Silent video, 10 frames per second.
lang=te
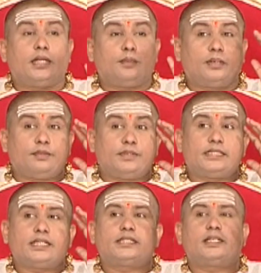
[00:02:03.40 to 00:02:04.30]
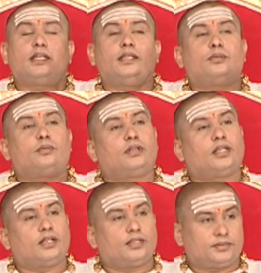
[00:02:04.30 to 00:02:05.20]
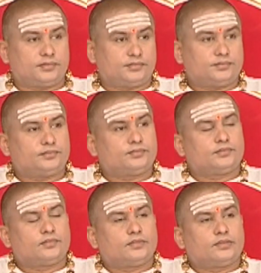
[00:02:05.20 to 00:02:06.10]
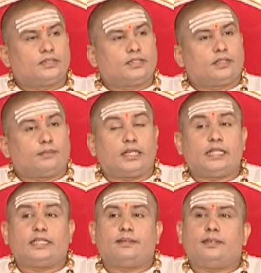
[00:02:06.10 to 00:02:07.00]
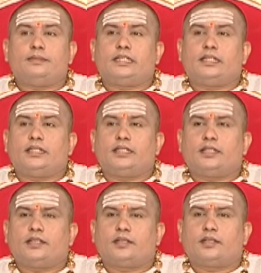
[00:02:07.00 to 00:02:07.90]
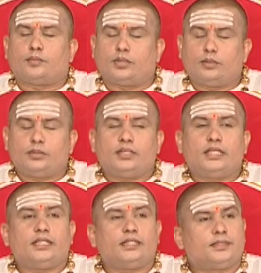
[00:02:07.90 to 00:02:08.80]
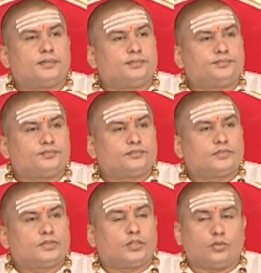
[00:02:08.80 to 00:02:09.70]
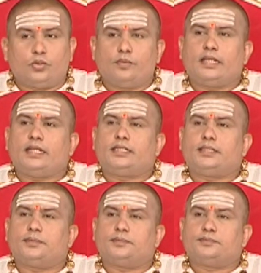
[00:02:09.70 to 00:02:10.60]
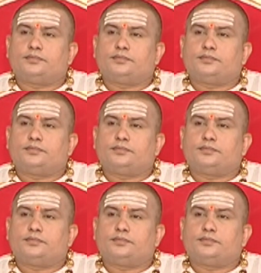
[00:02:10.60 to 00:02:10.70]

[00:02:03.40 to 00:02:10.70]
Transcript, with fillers: అన్నటువంటి విచక్షణ నీకు ఉండాలి మరి నిత్యం ఏమిటి భగవంతుడే నిత్యం గురువే నిత్యం